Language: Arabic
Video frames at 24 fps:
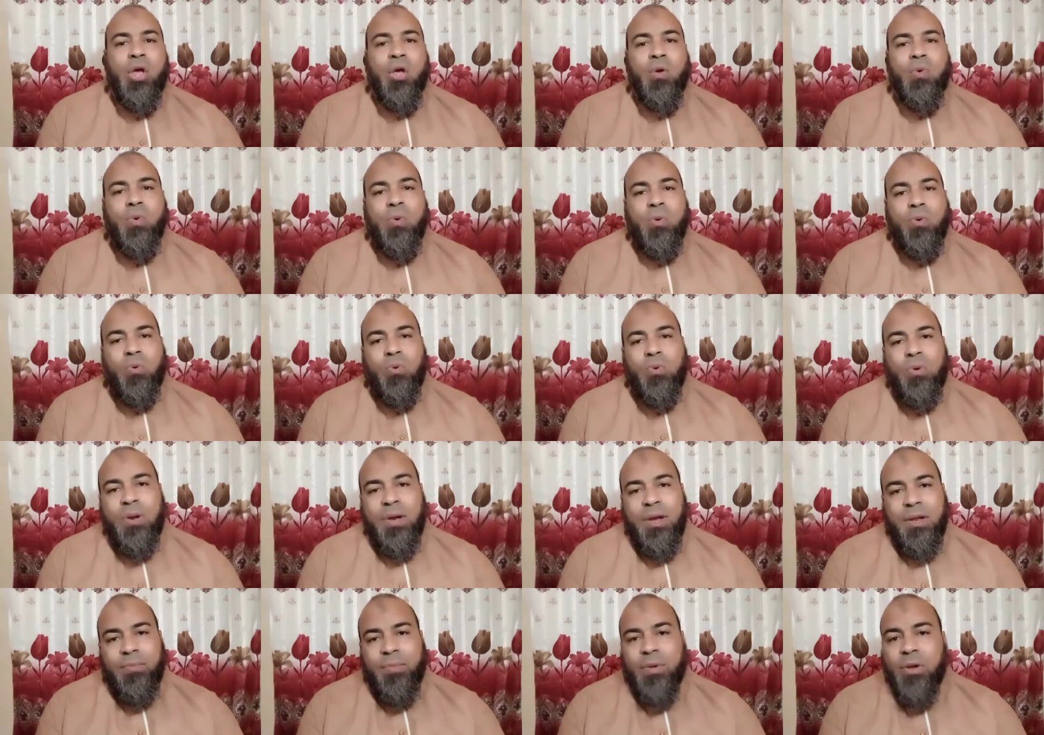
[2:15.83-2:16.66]

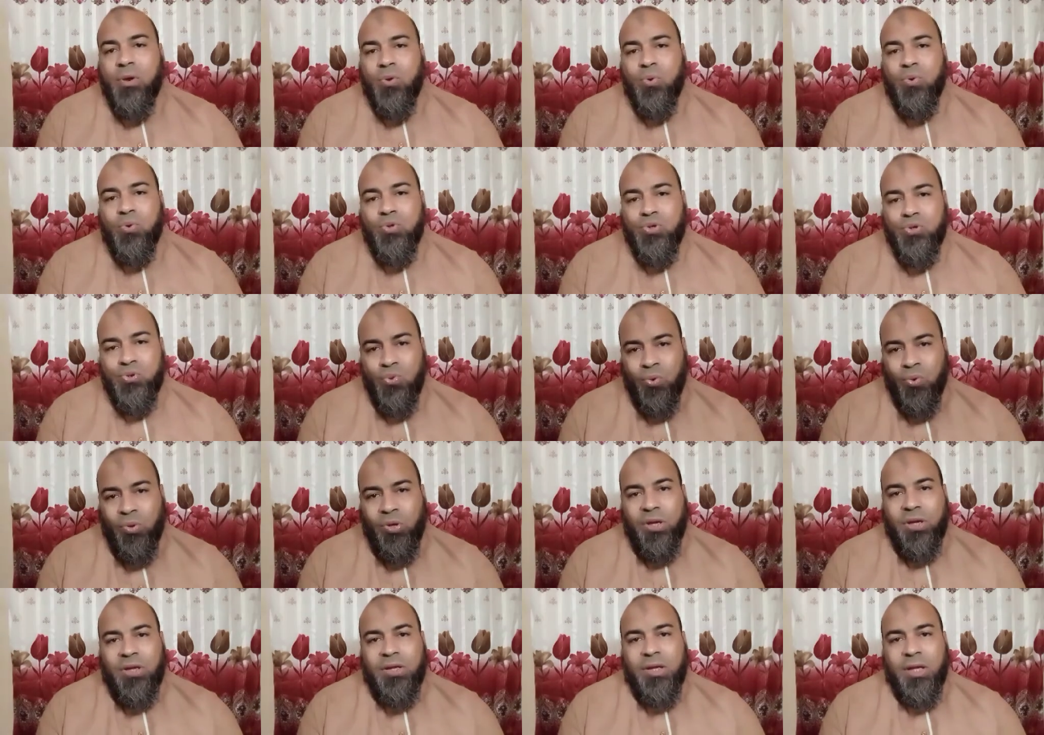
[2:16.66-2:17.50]
وكل ما
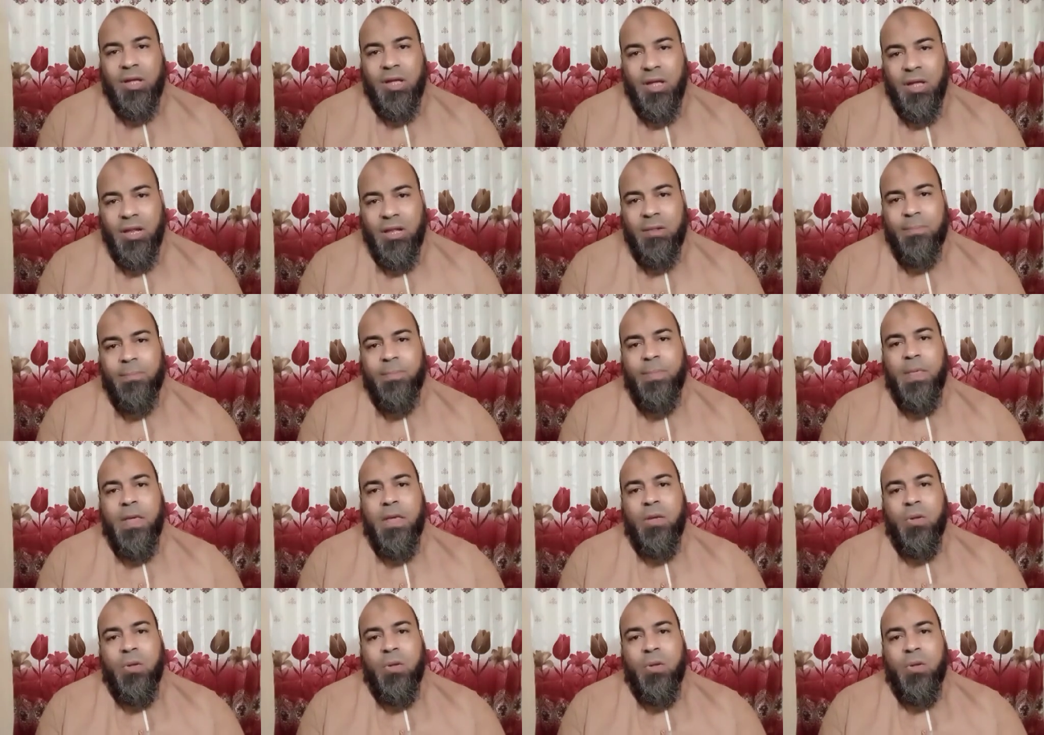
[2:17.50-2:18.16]
الخشوع يقل